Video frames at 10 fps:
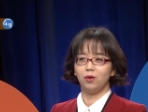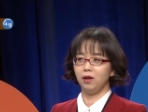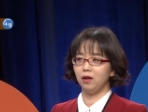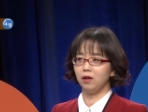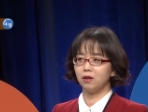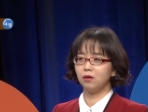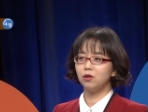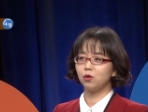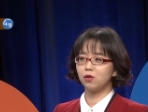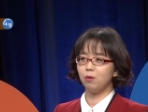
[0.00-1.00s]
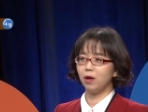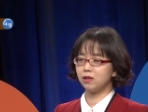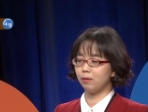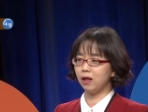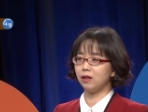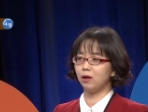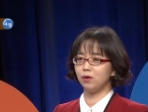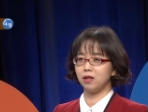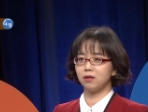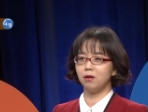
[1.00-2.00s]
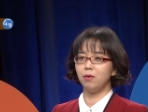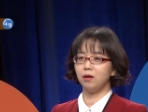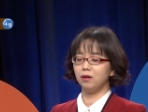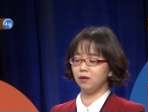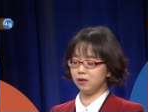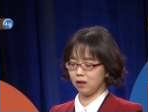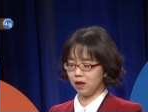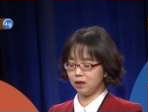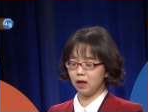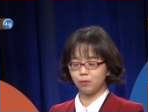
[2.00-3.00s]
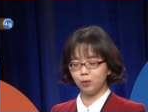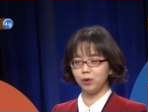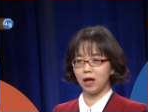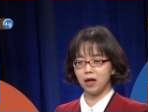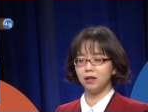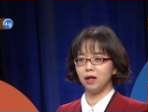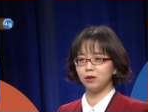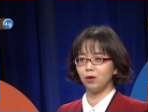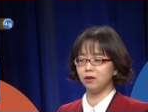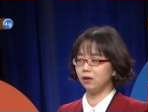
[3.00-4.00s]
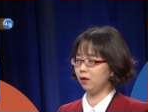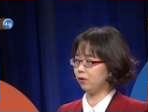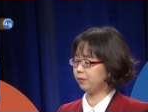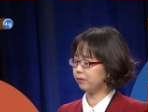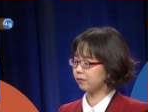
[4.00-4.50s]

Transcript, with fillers: 예, 그런 식으로 설명하지 말아달라고 이제 설명을 이제 학부모들이 항의를 하기도 했는데요.